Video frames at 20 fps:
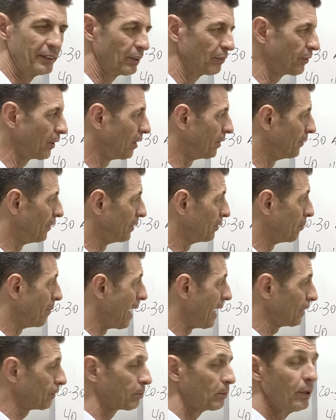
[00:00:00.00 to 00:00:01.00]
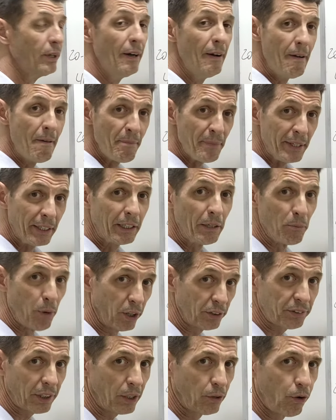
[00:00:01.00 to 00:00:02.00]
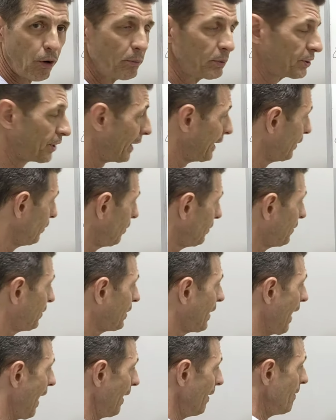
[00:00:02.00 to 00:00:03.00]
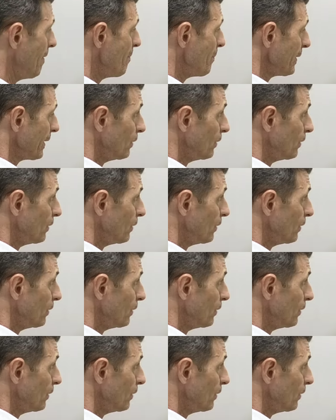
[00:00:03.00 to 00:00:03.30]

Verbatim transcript: de VO2 máximo, que mostra como diagnosticar.